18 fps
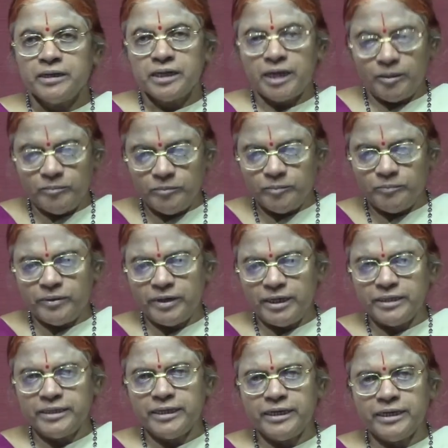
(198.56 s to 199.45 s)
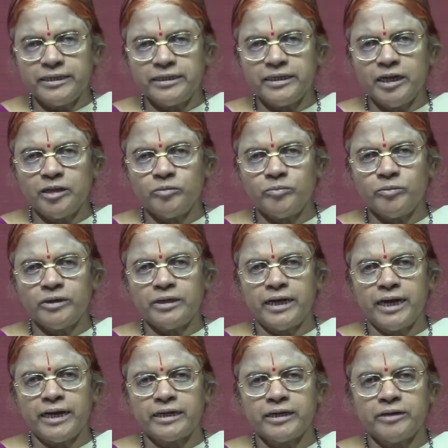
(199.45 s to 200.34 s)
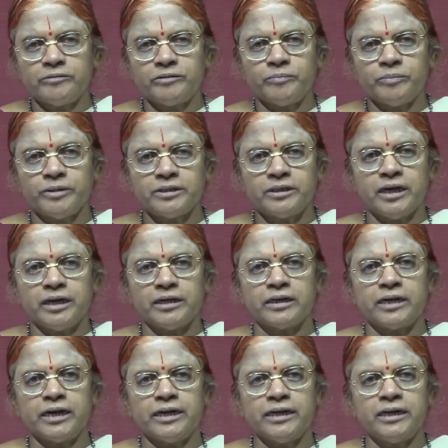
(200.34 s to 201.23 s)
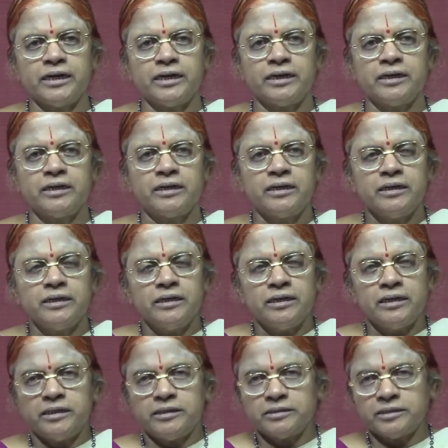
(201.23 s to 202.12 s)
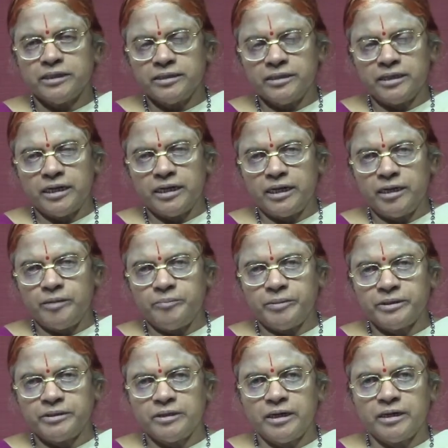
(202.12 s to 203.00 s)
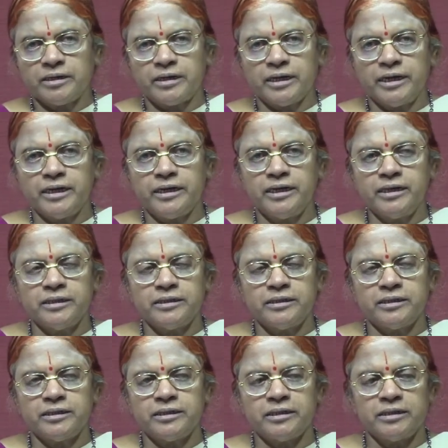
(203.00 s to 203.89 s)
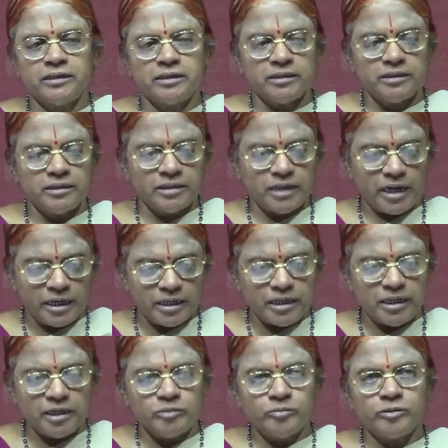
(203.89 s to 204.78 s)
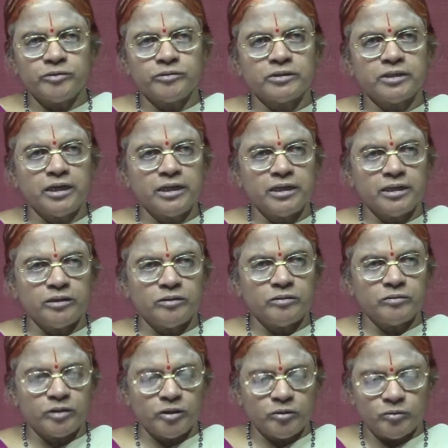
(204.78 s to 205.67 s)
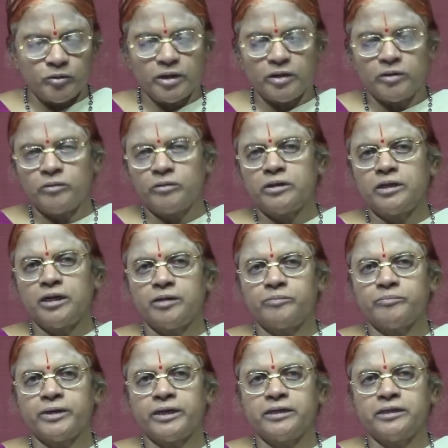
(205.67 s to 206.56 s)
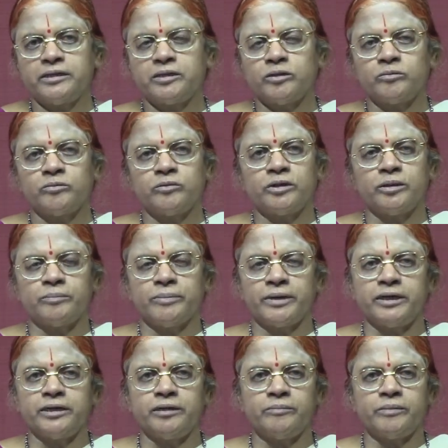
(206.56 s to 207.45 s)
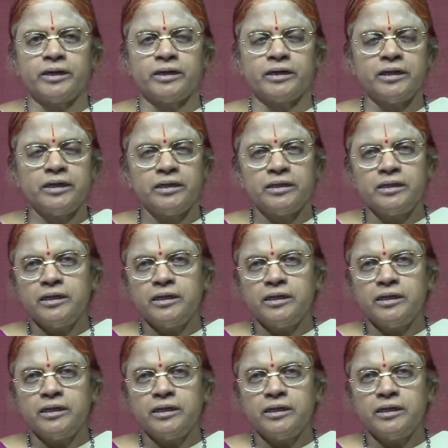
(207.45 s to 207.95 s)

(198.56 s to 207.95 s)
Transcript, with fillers: நம்ம பிள்ளைங்க எங்கேயாவது போய் யாராவது பதினாறு கலைகள் சந்திரகலை பதினாறு கலைகள் இருக்குது இது அருள் அனுபவத்தில் என்னுடைய உடலோடு நான் பயணிக்கக்கூடிய பயணமாக